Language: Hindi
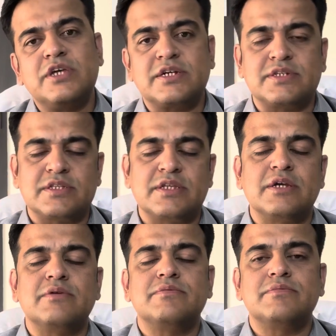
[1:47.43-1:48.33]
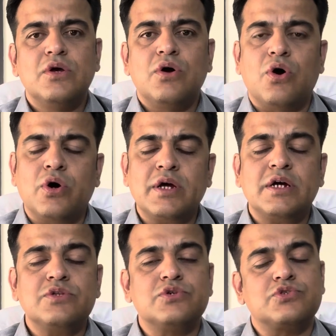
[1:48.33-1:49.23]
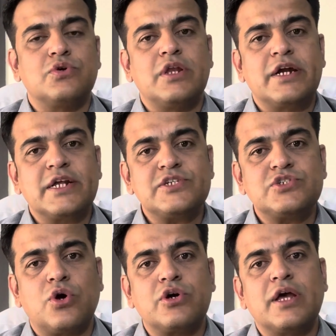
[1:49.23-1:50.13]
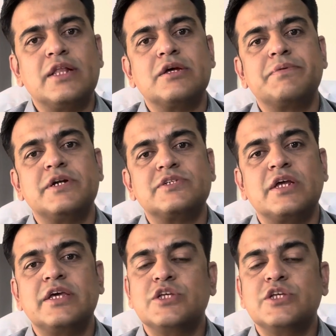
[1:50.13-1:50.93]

देख सकते हैं और हाँ दोस्तों लेटेस्ट शॉर्ट हेल्थ अपडेट्स के लिए